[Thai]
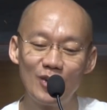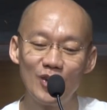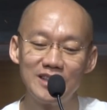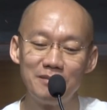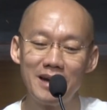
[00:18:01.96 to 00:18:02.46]
เรา
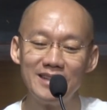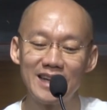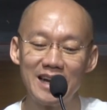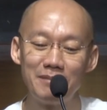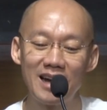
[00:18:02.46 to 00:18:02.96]
ก็จะมั่น
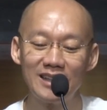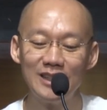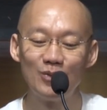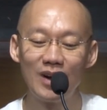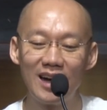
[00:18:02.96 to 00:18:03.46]
ใจมาก
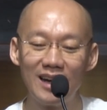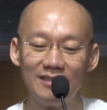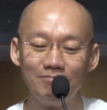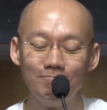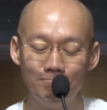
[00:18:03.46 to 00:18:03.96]
ขึ้นว่า
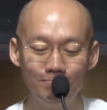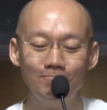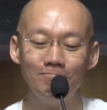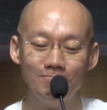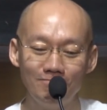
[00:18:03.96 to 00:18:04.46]

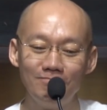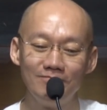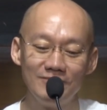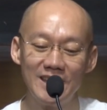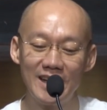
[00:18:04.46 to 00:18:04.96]
อืม
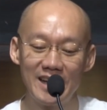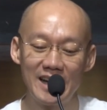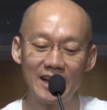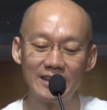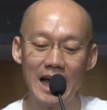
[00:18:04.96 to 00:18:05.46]
ยังไง
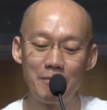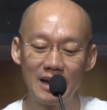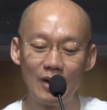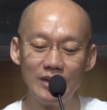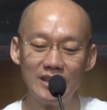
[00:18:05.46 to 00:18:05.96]
ยังไงก็ตาม
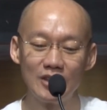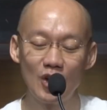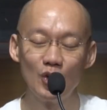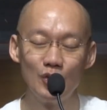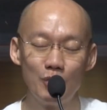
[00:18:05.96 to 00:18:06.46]
เรานั้น
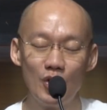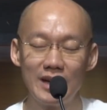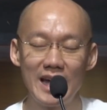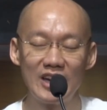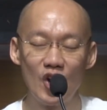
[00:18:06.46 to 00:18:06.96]
จะต้องหลุดพ้
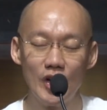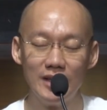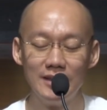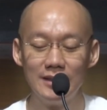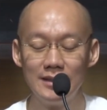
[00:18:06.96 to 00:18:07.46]
นแน่นอ
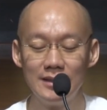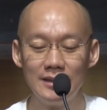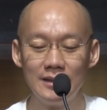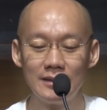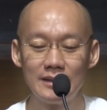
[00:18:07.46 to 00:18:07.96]
น
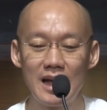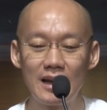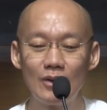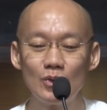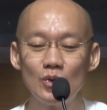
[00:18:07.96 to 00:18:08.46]
แต่
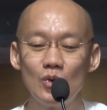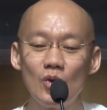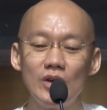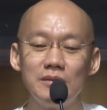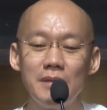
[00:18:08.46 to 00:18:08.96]
เราทุ
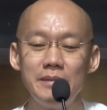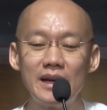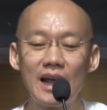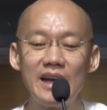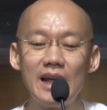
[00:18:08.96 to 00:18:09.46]
กๆคนไม่
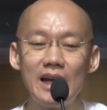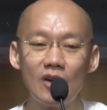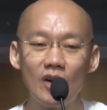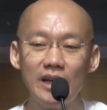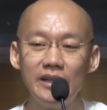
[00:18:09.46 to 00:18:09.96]
มีใครแน่
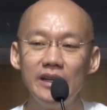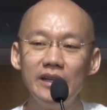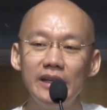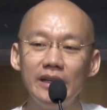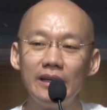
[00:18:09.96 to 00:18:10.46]
นอนใน
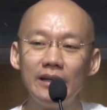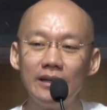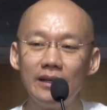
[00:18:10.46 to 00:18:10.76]
ที่นี้